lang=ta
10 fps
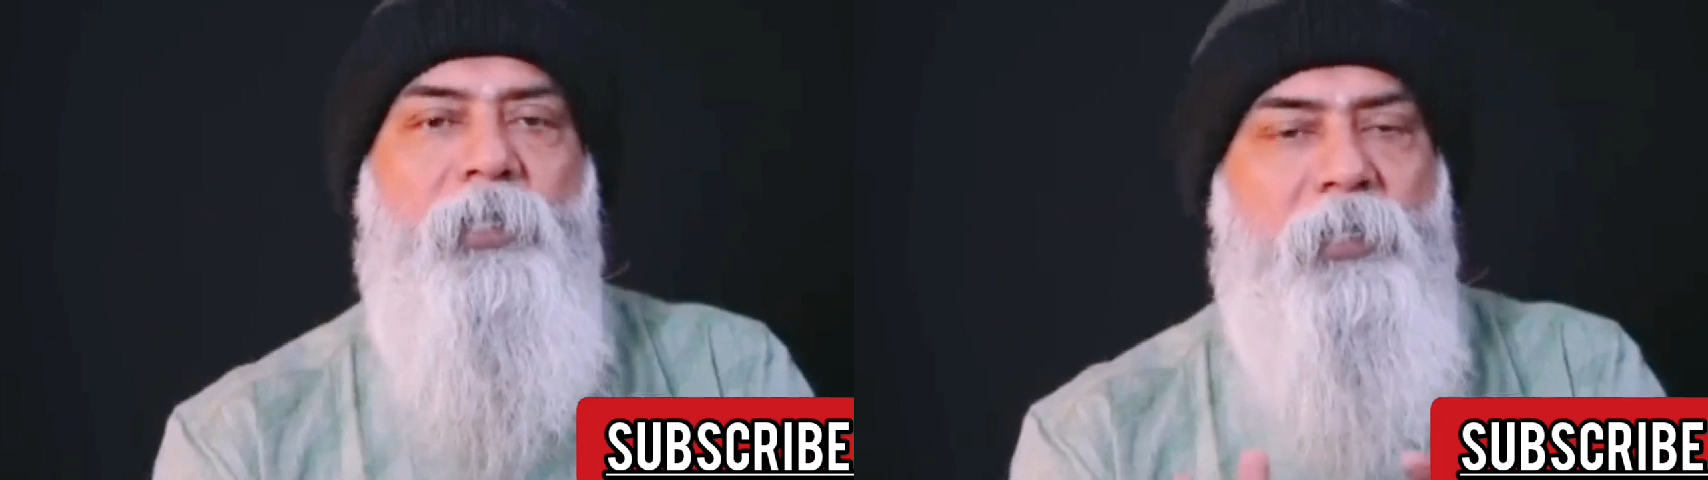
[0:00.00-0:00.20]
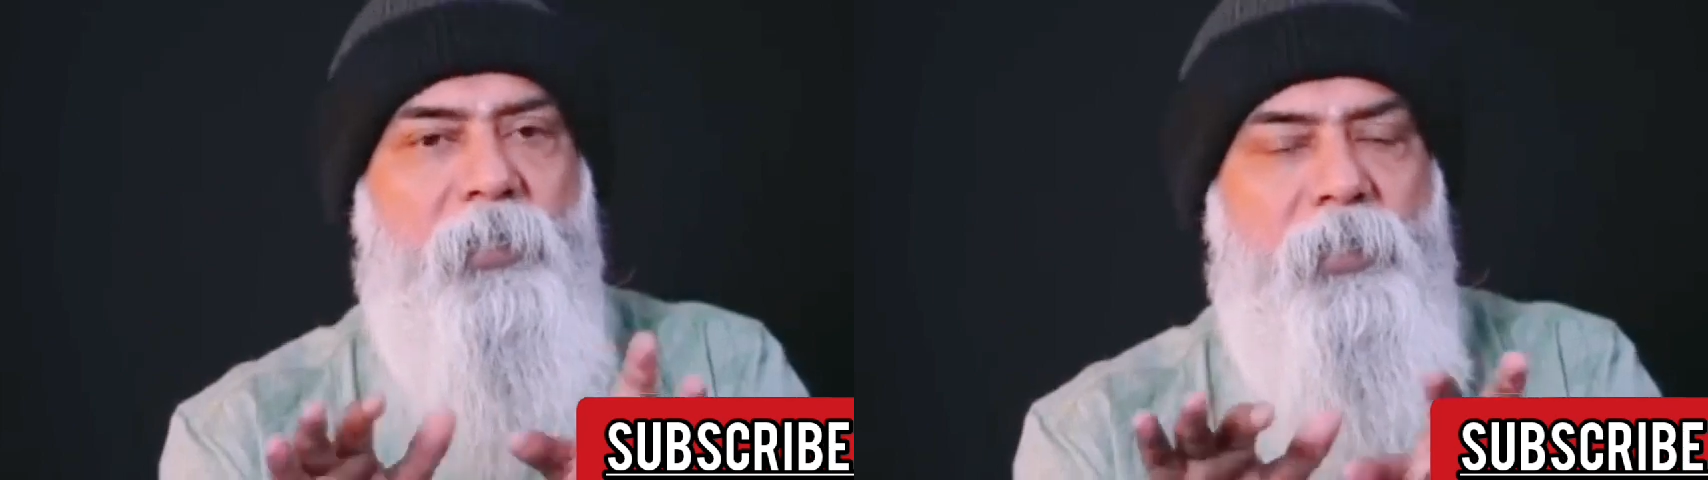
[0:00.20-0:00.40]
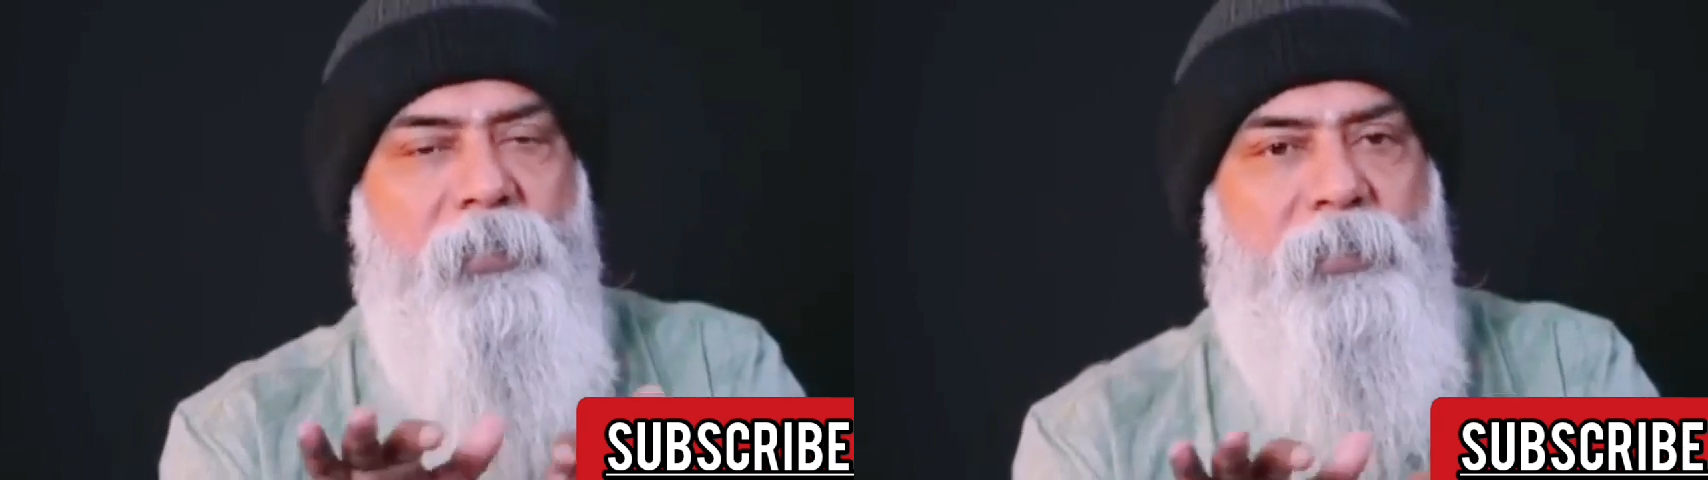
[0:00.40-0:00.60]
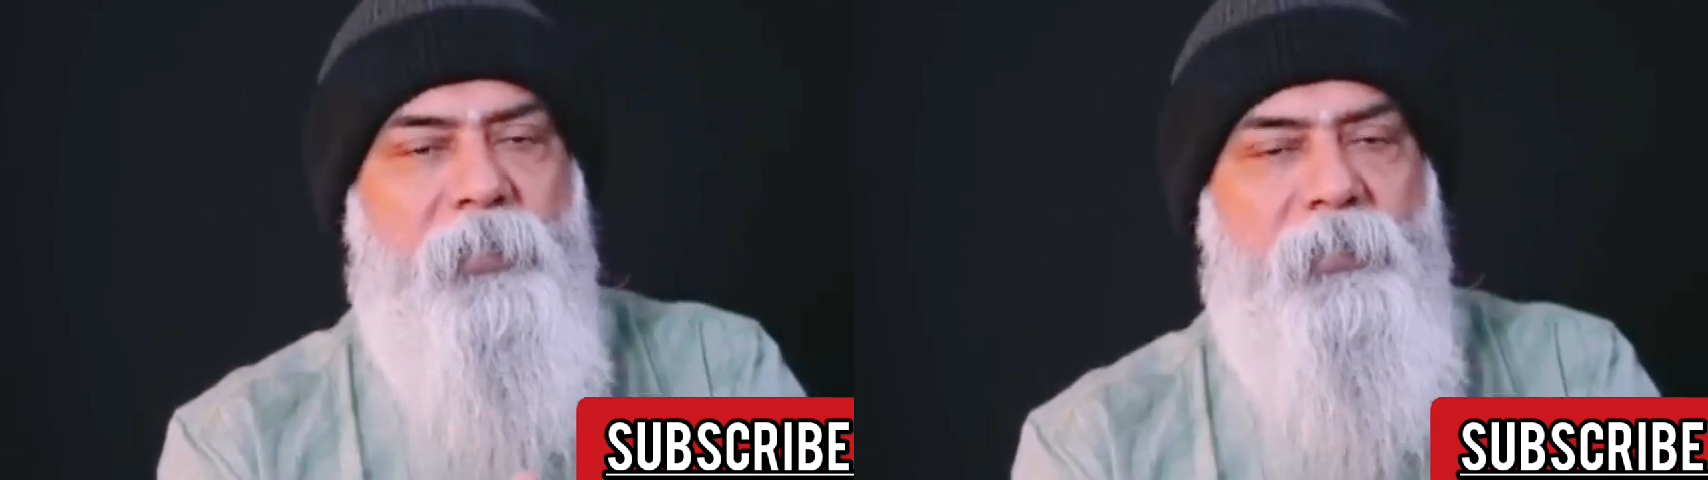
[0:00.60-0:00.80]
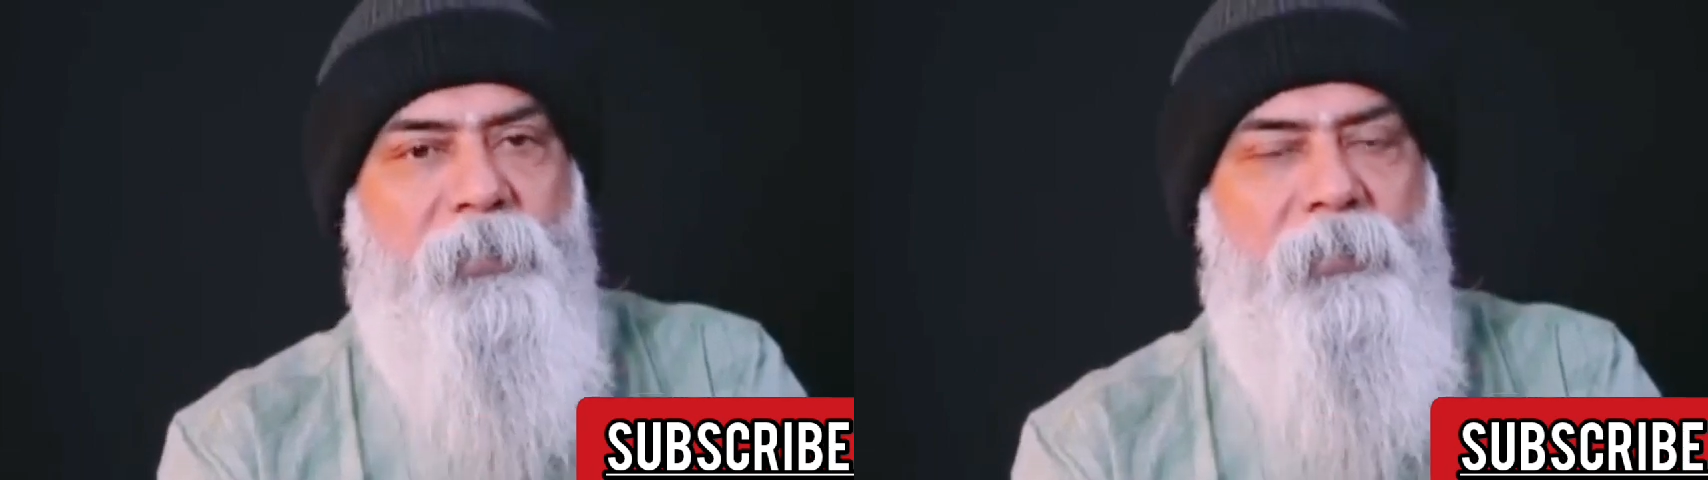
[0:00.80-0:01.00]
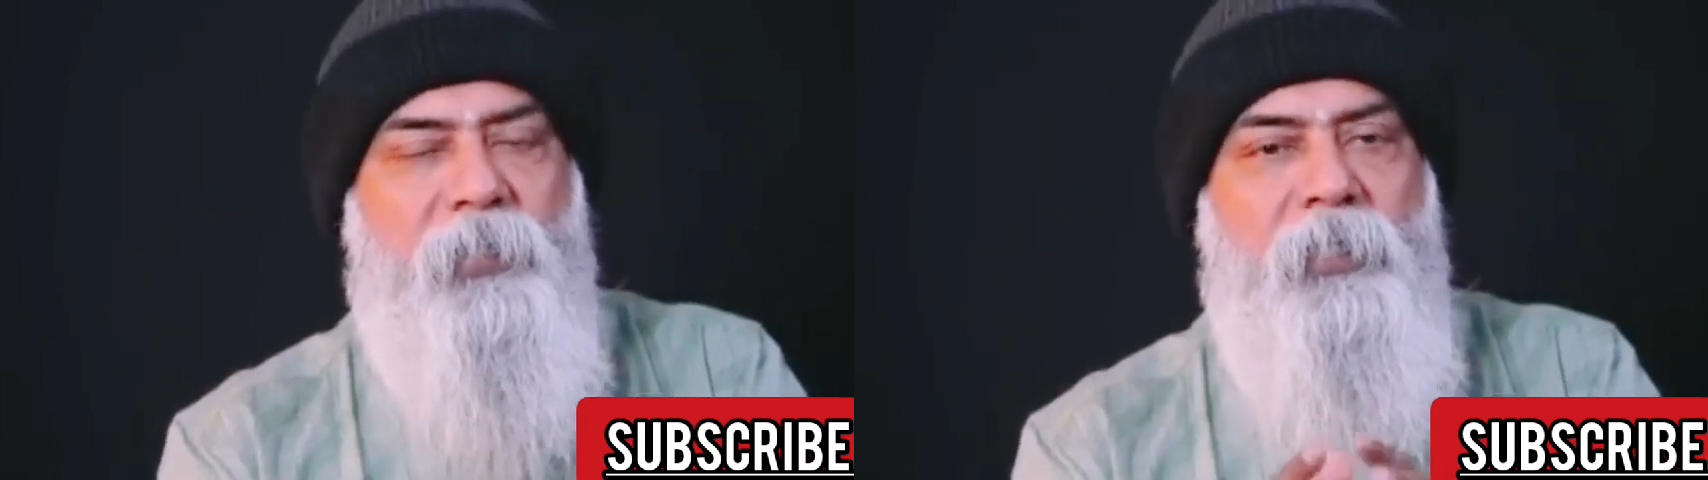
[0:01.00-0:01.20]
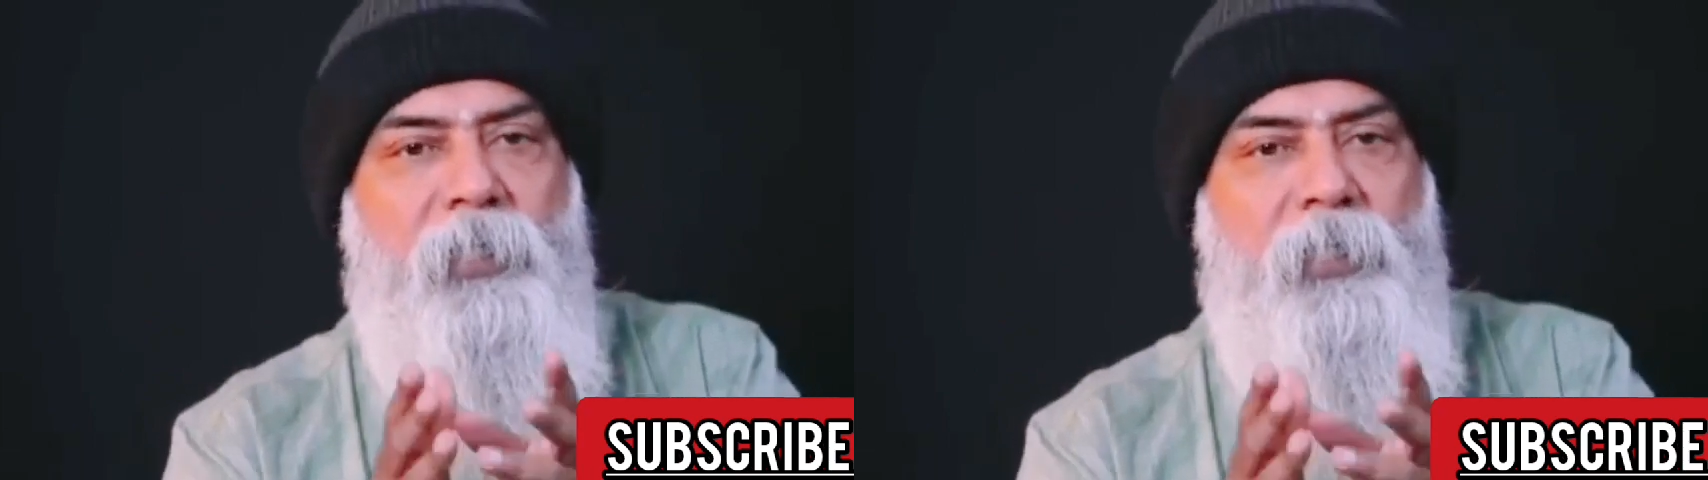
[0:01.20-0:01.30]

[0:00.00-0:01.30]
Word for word: இயற்கை சட்டத்தை